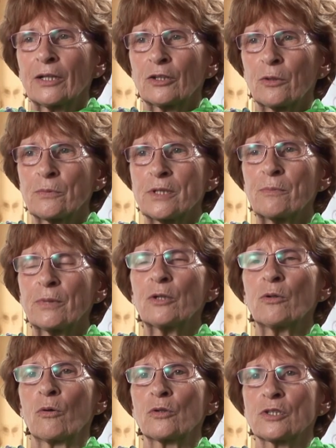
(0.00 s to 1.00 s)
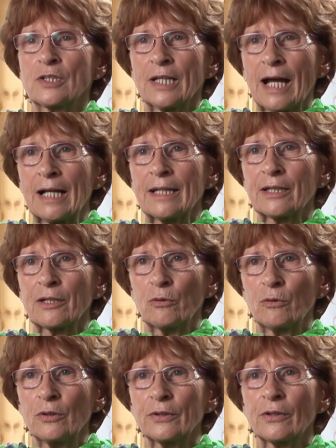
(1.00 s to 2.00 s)
Da haben sie immer die Ochsengalle
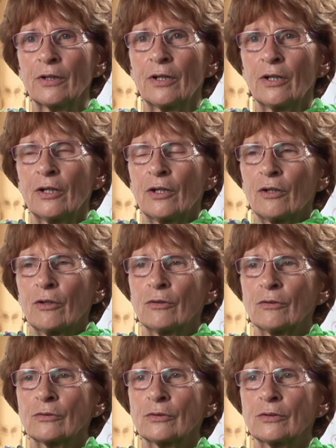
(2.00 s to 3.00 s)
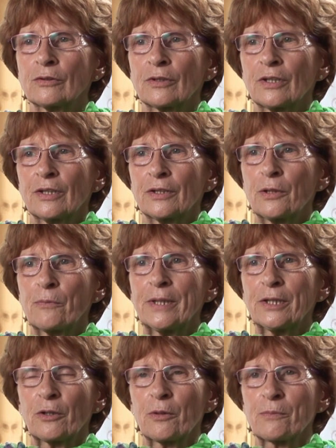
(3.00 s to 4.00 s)
geholt und
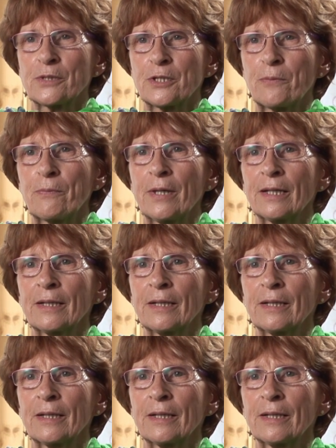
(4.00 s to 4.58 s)
damit haben sie mir...